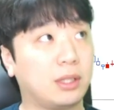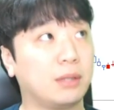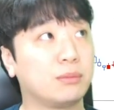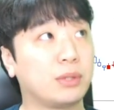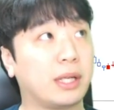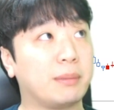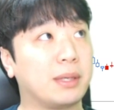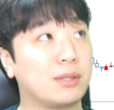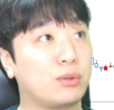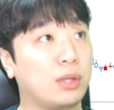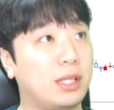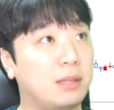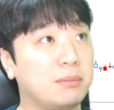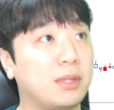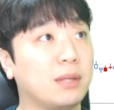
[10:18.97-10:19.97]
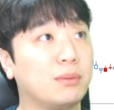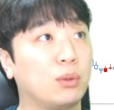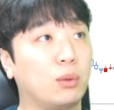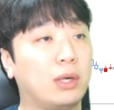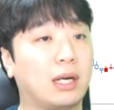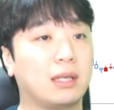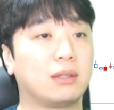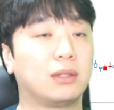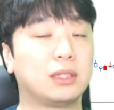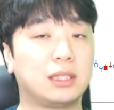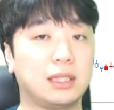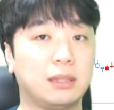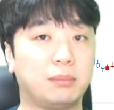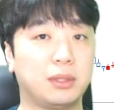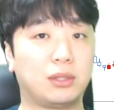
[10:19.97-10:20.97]
때문에 매수의 힘 때문에 올라간
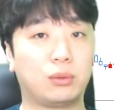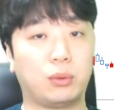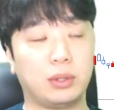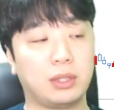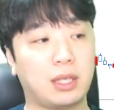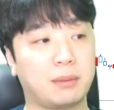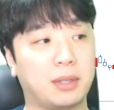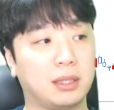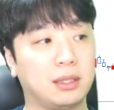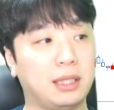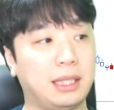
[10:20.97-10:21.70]
거지 비트코인 테마는